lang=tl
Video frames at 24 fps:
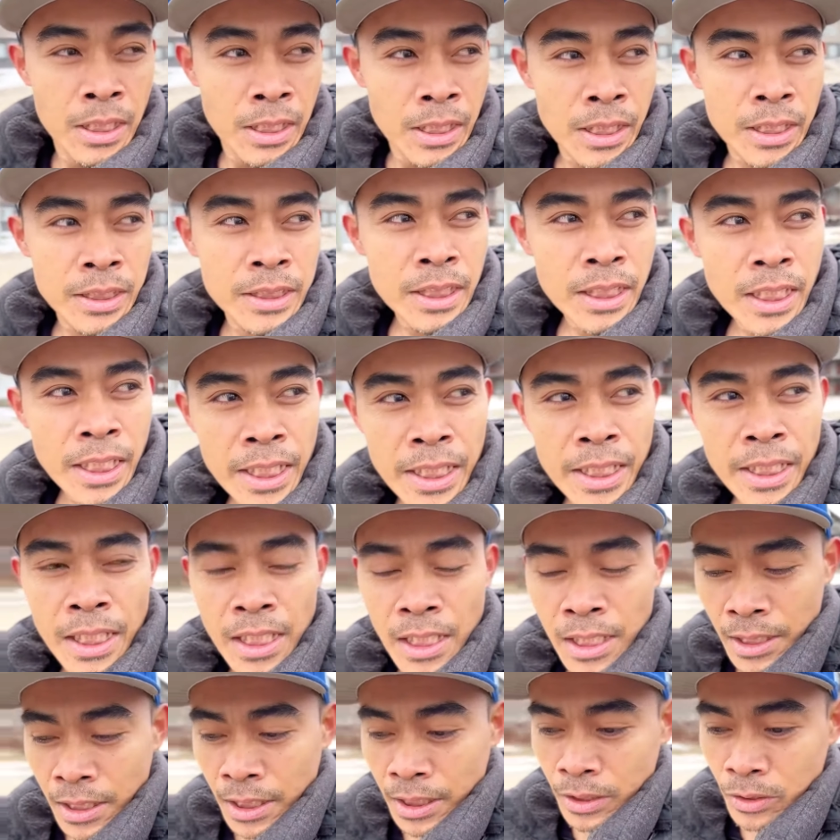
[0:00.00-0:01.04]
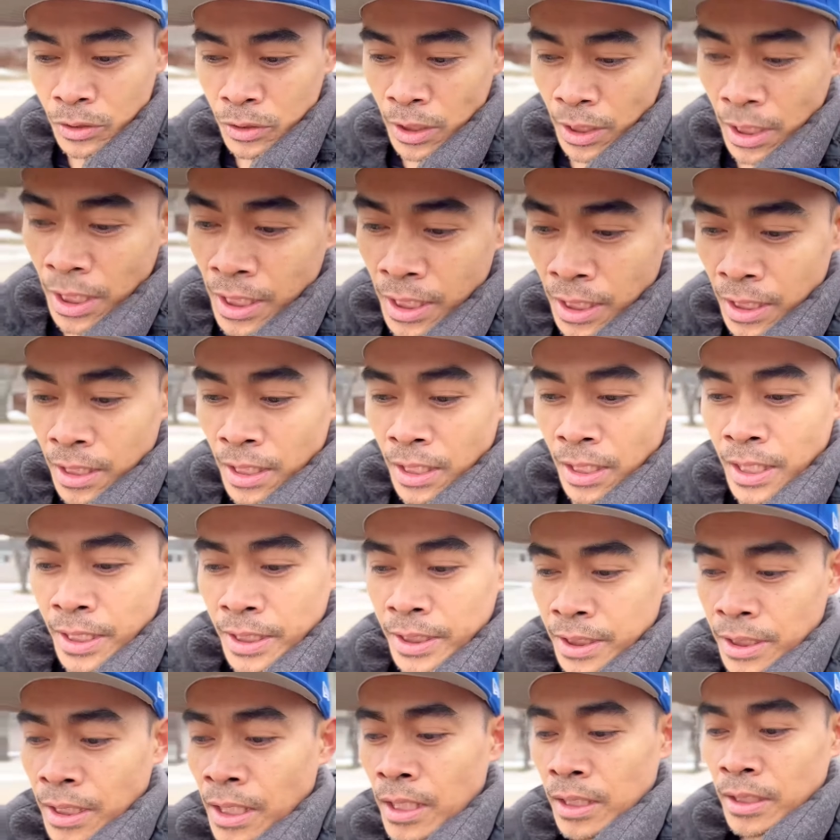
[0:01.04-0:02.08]
at saka hindi lang dito sa Canada
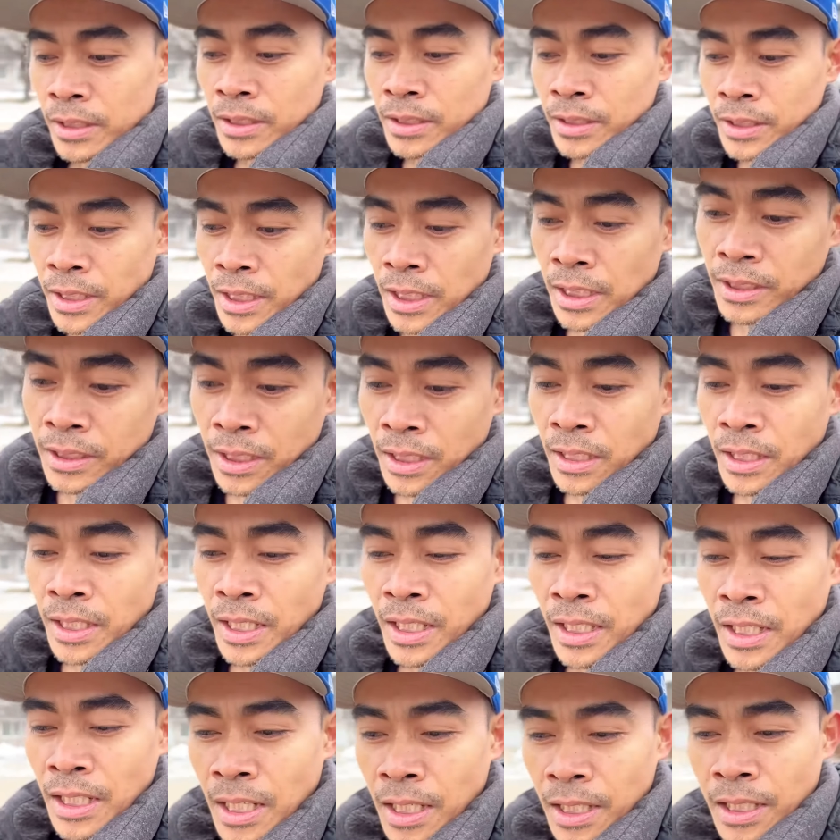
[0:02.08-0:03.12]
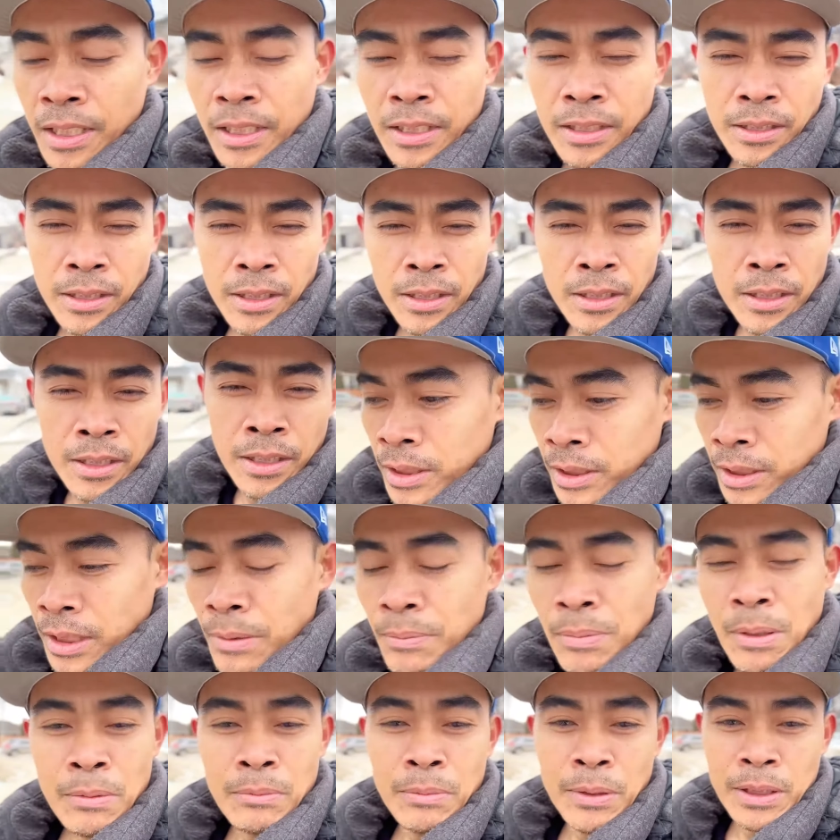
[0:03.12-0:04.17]
guys ang skills ang kailangan sa
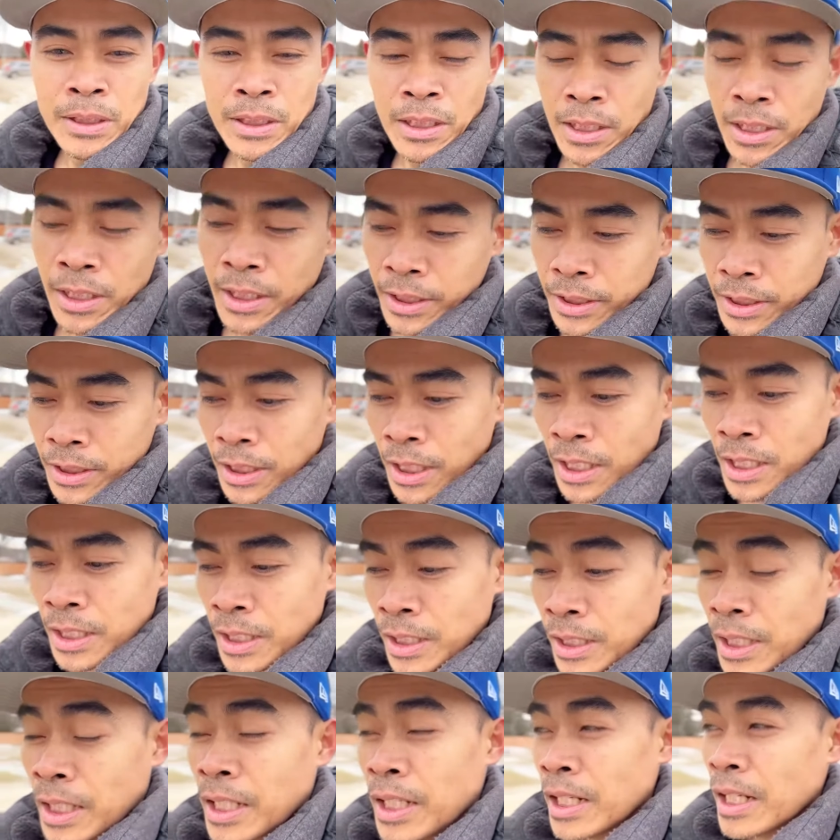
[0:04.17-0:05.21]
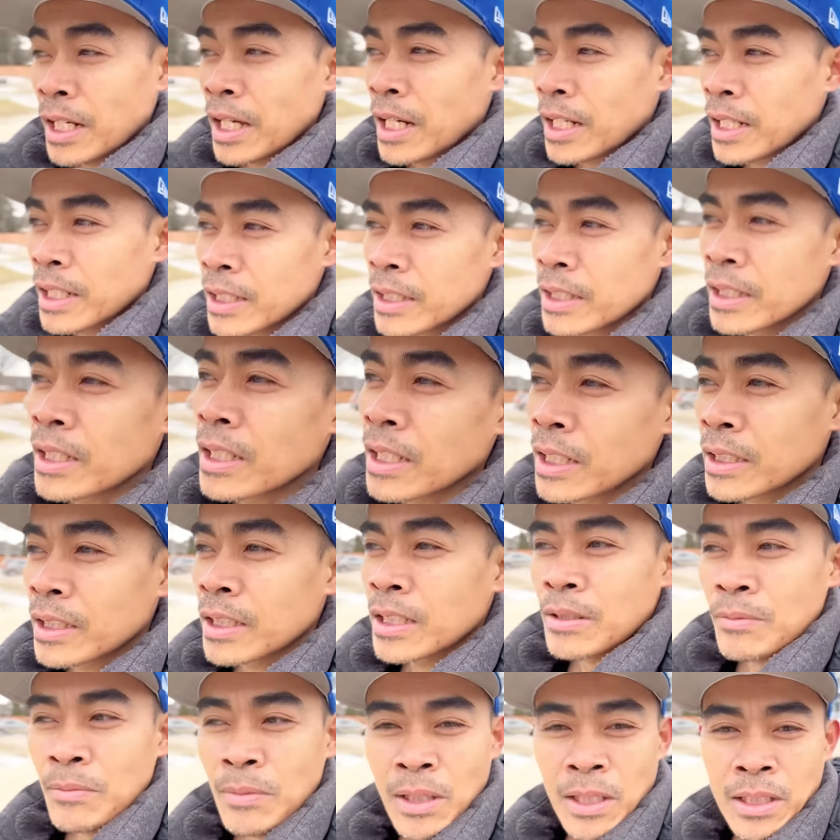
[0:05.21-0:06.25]
ibang bansa guys kailangan din natin
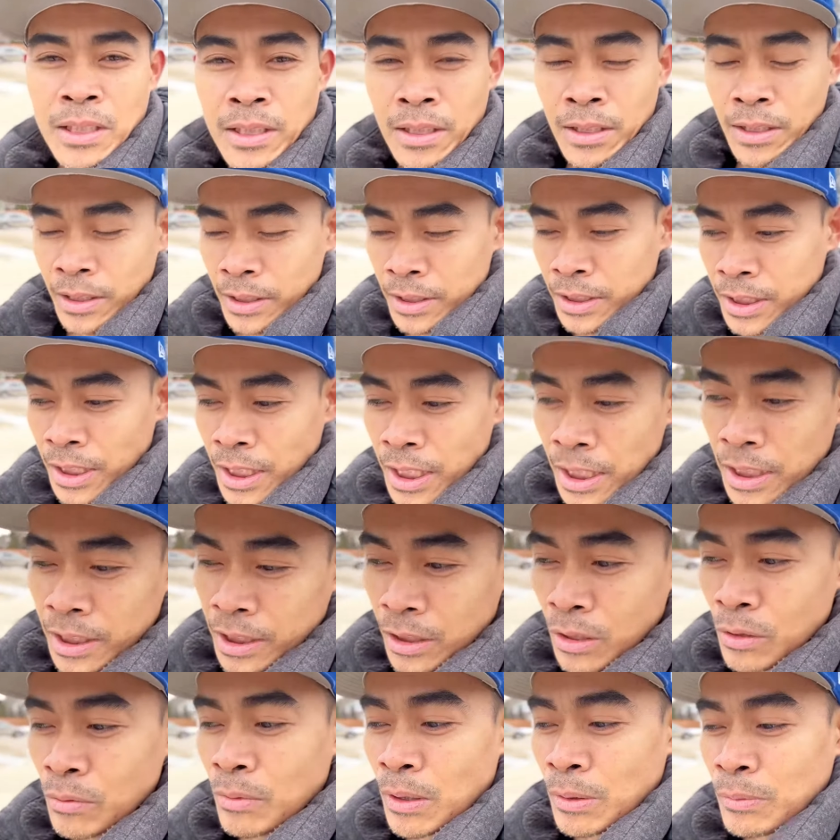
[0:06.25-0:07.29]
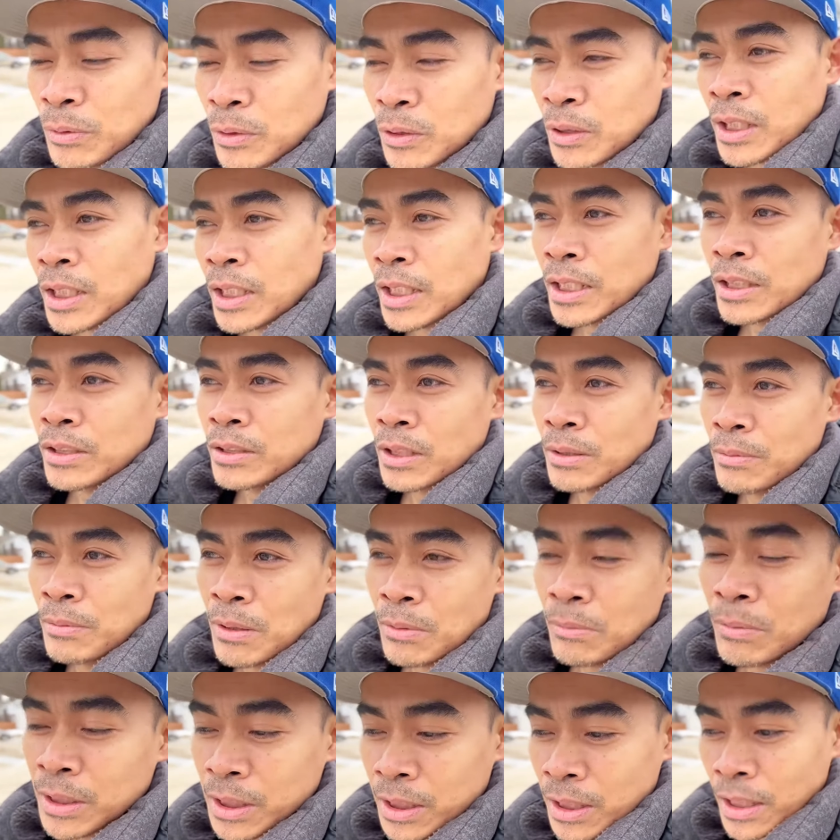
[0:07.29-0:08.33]
ng mga skills kung magpunta tayo sa ibang
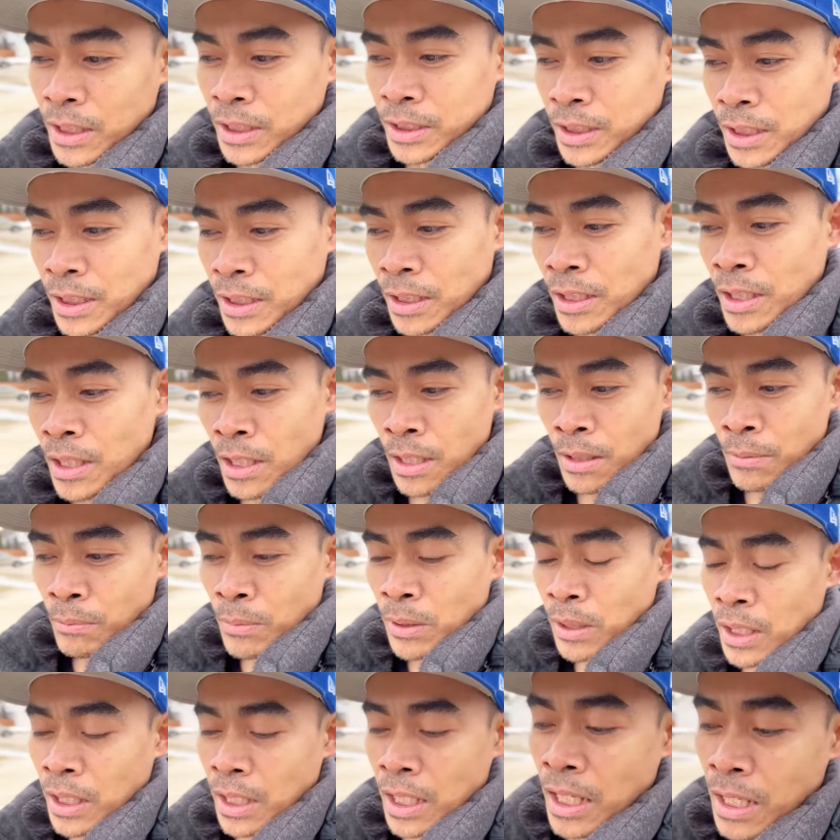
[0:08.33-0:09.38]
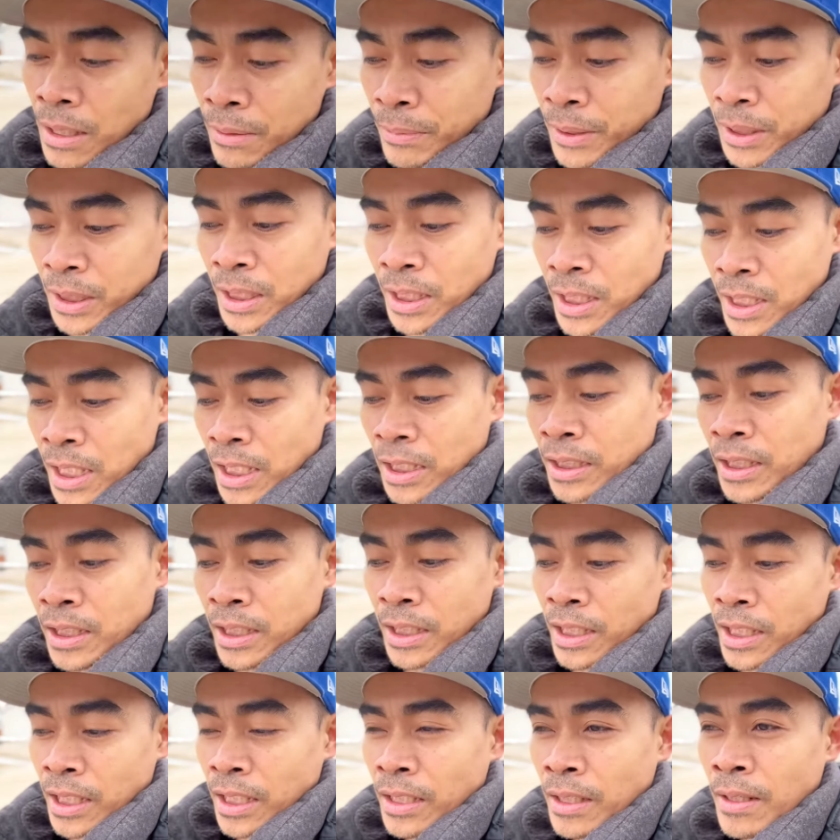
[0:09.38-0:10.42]
bansa kasi magagamit din natin
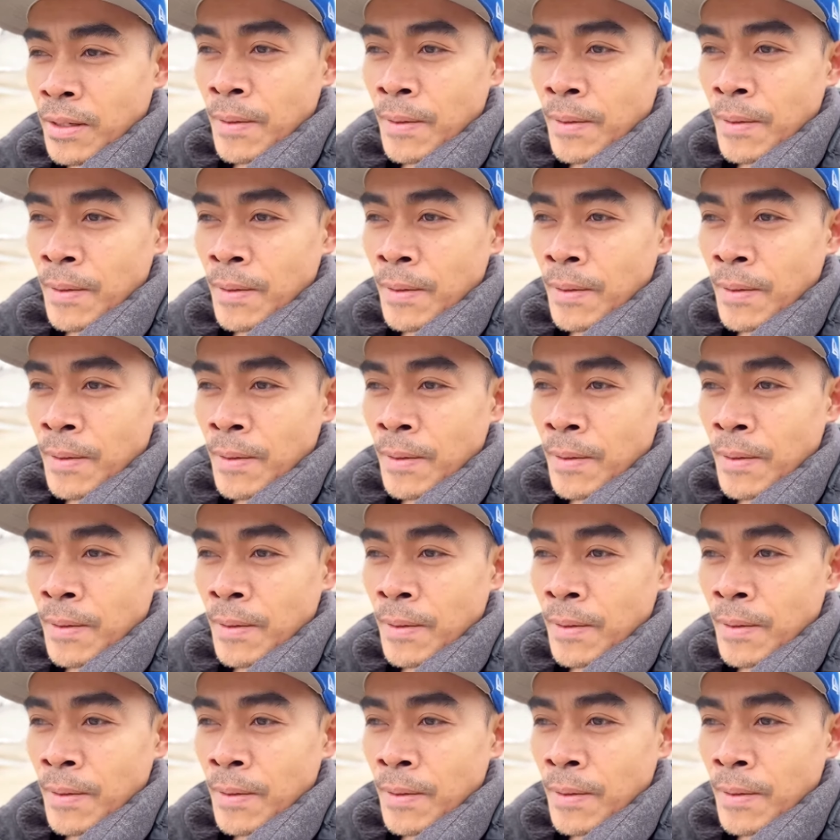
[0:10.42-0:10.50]
yan